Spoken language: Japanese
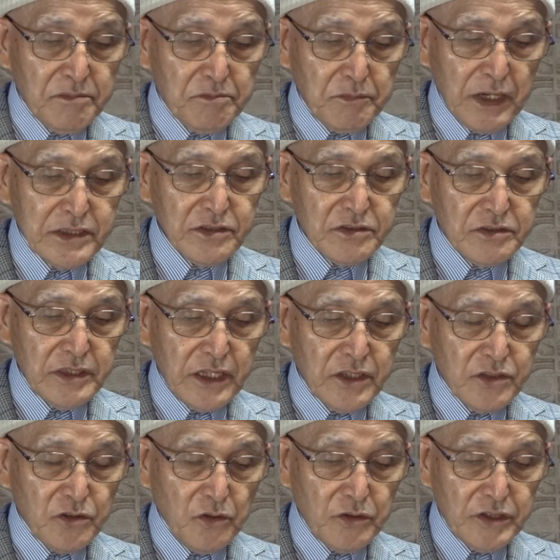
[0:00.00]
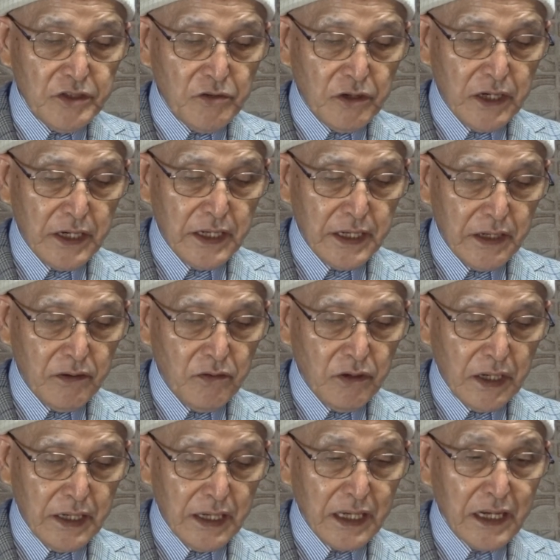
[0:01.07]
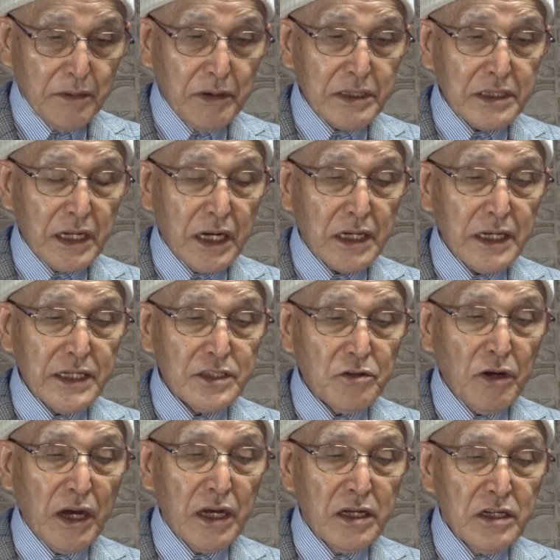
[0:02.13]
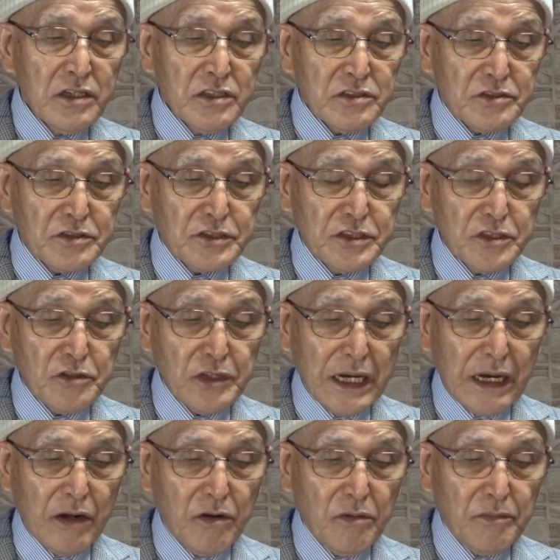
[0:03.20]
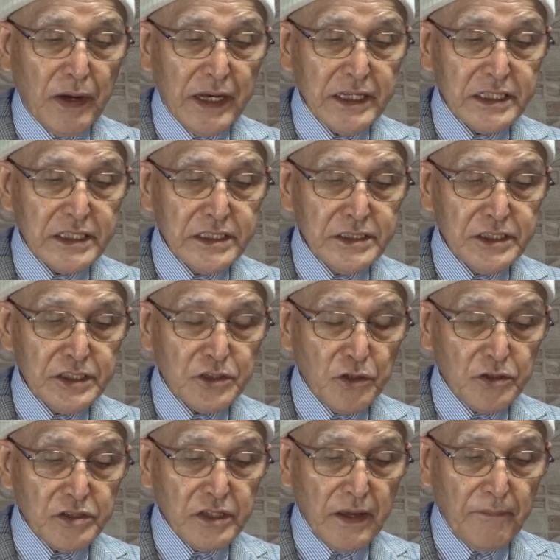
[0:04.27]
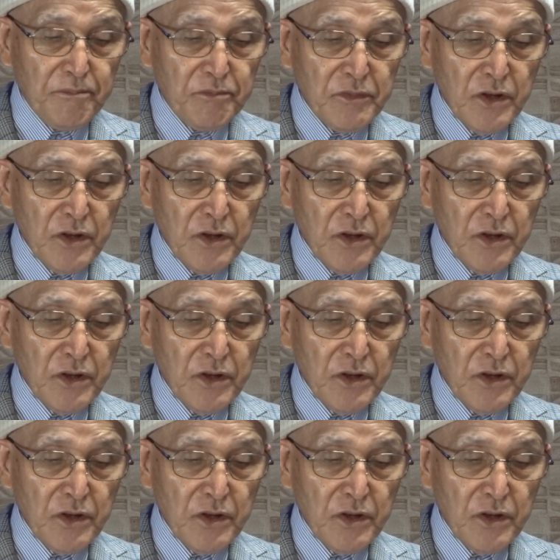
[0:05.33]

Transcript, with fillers: まず念頭に置かれ置かなければならないのは口の中のばい菌にとって